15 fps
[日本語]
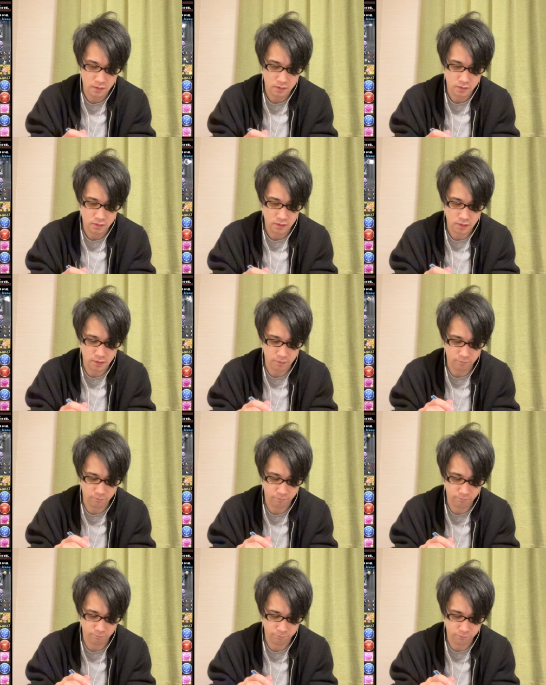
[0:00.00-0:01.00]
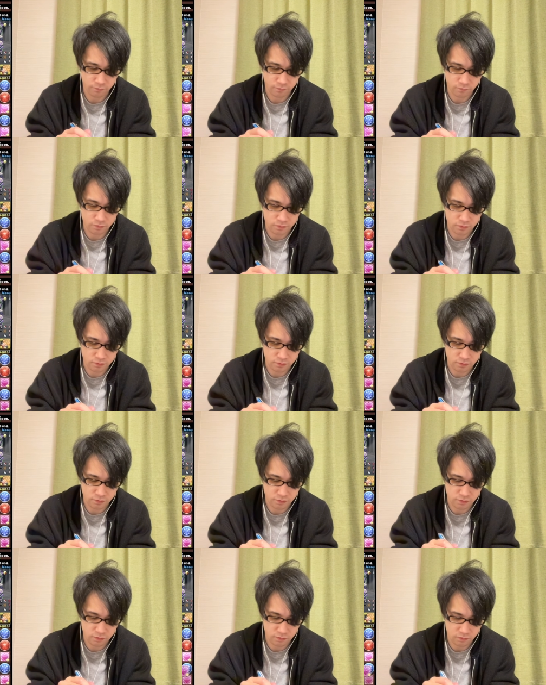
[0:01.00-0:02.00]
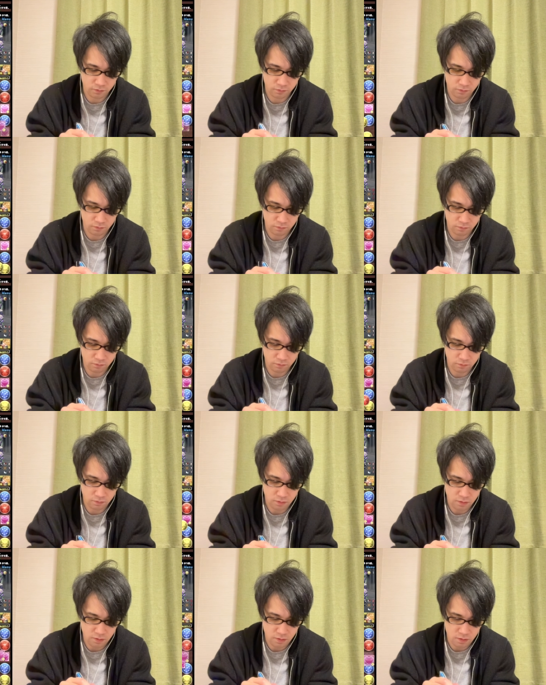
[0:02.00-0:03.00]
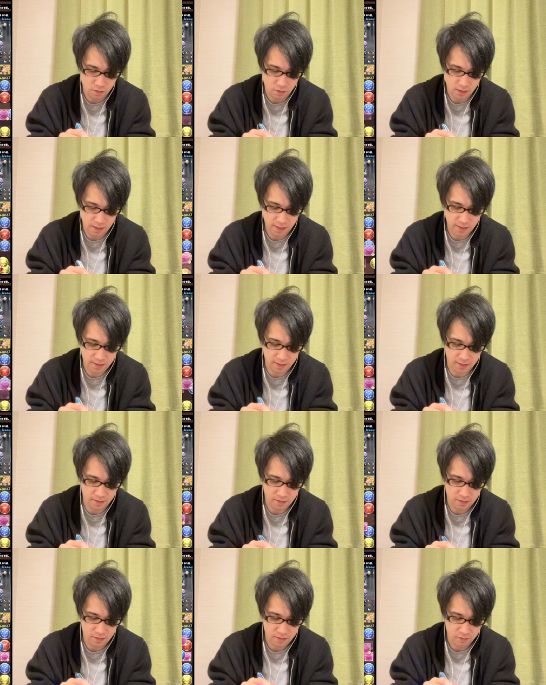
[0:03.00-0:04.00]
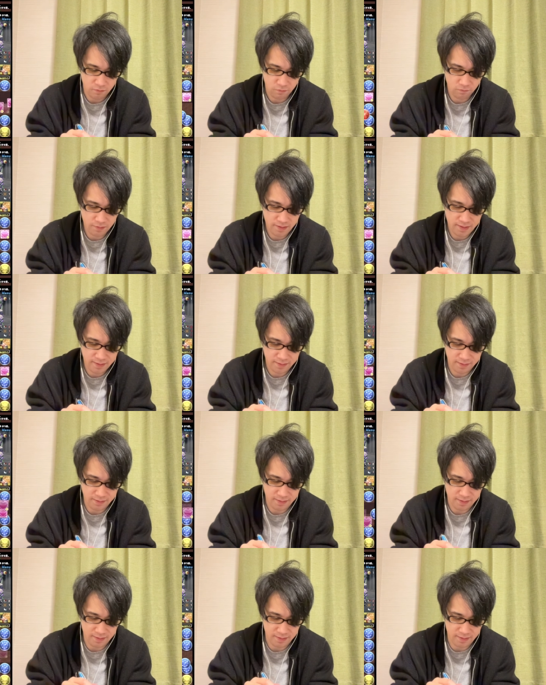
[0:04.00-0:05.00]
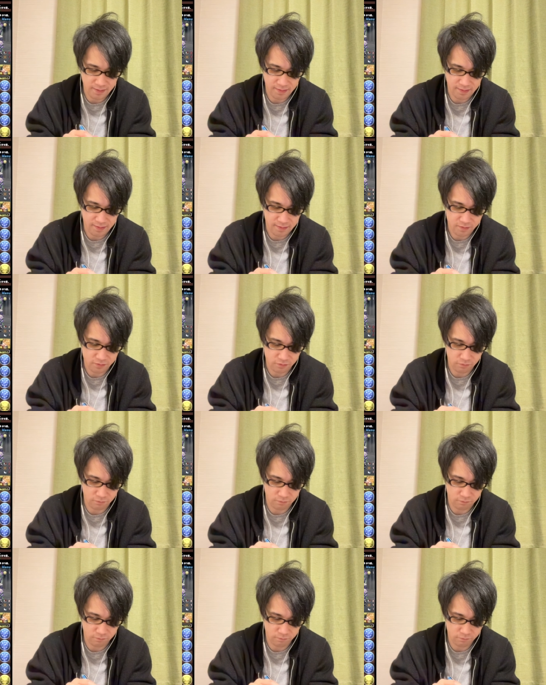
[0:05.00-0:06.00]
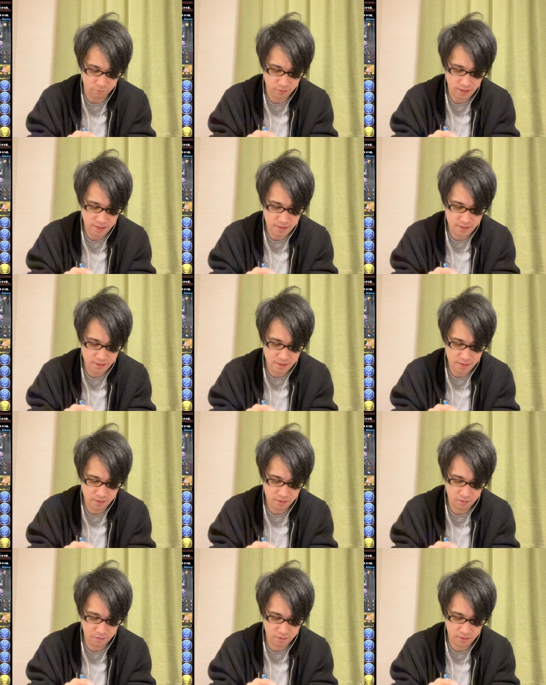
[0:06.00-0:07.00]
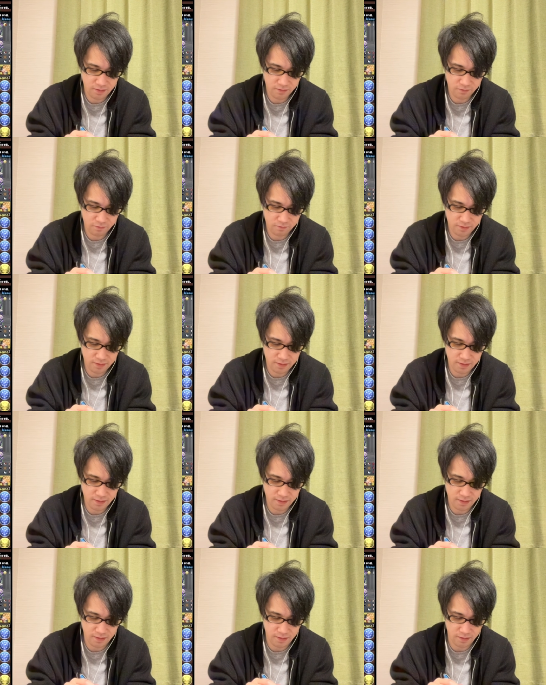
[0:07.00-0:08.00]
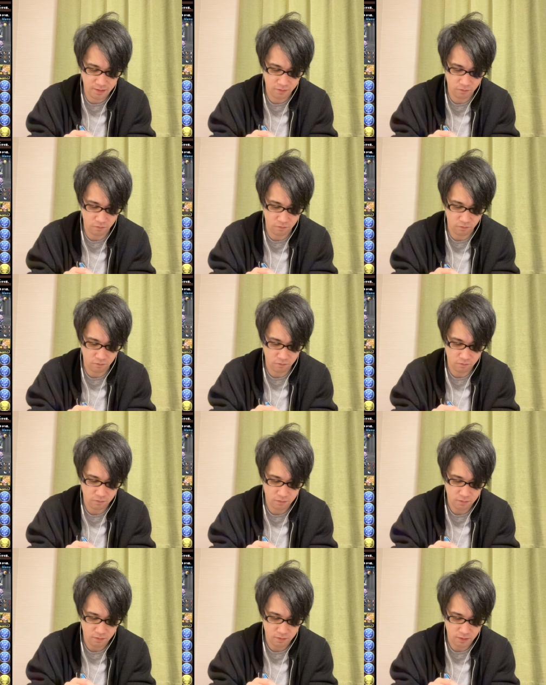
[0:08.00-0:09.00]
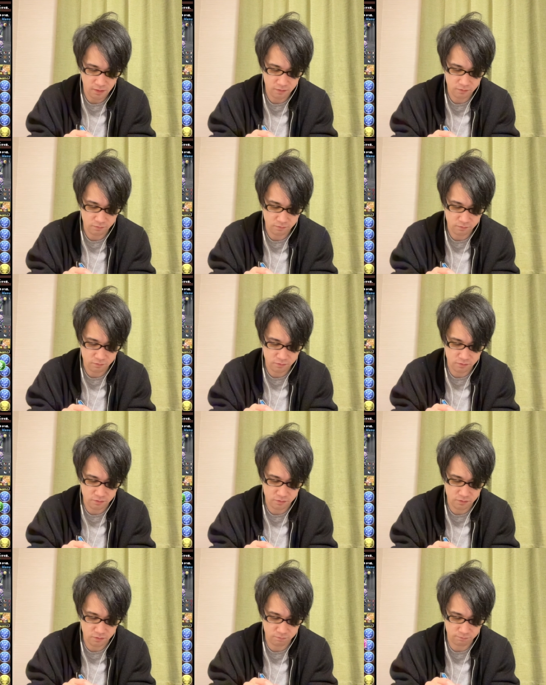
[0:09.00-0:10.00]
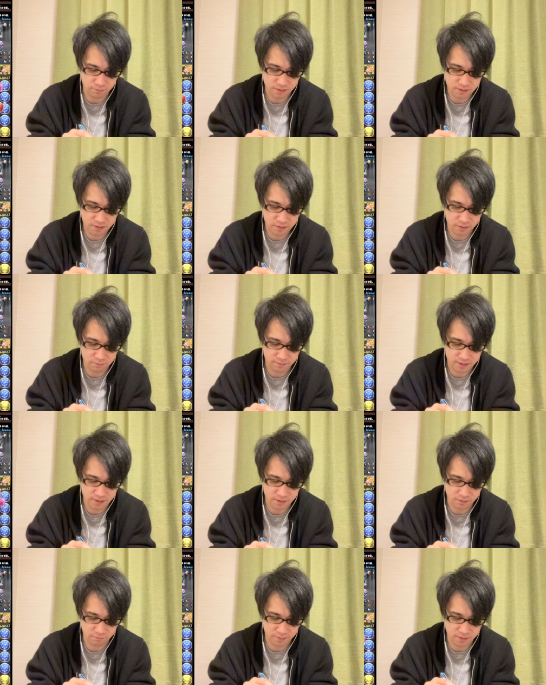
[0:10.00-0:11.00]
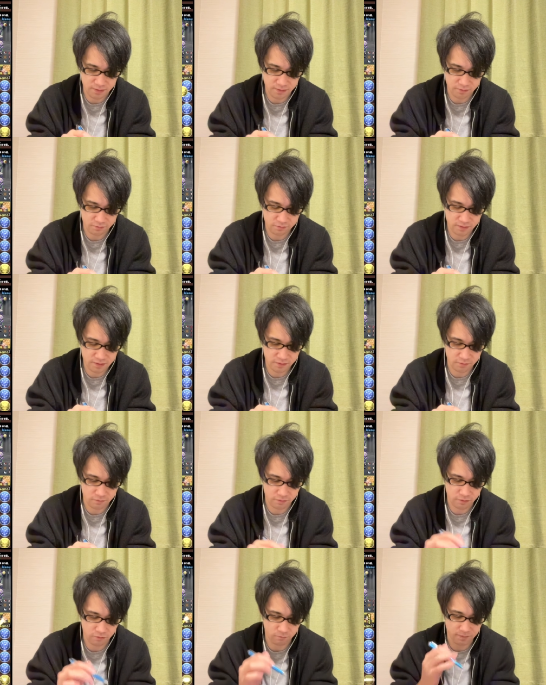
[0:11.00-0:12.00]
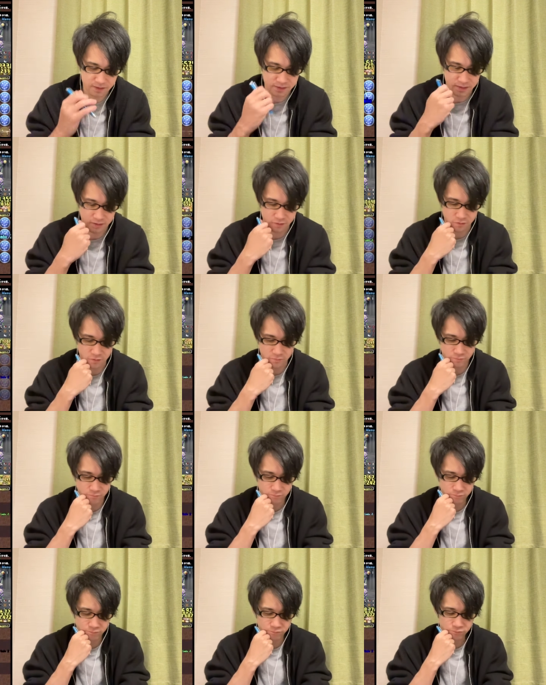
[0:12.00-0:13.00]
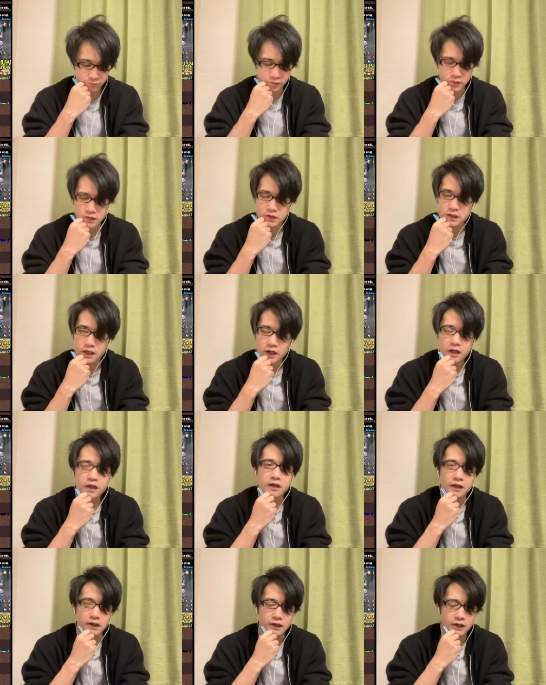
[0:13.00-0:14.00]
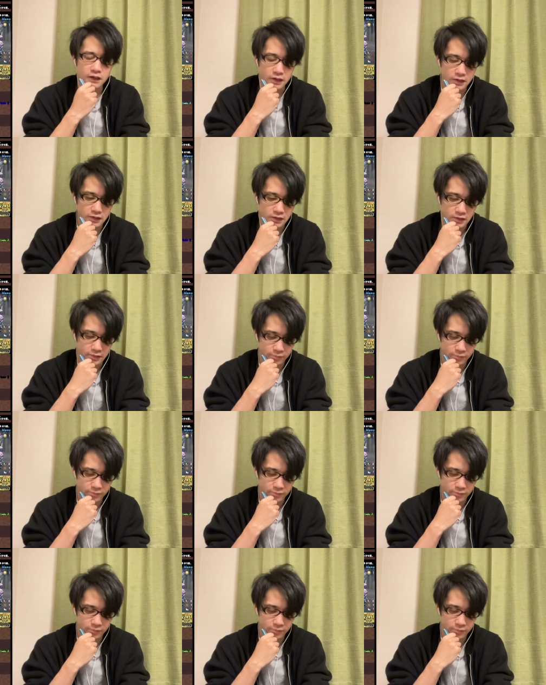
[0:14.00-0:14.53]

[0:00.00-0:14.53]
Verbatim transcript: はいよしよしあれかこれやったらあれちょっと無限に火力は出えへんけどあちょっと間違ってる間違ってる間違ってる連れてくる色間違ってるあれかはいはいはい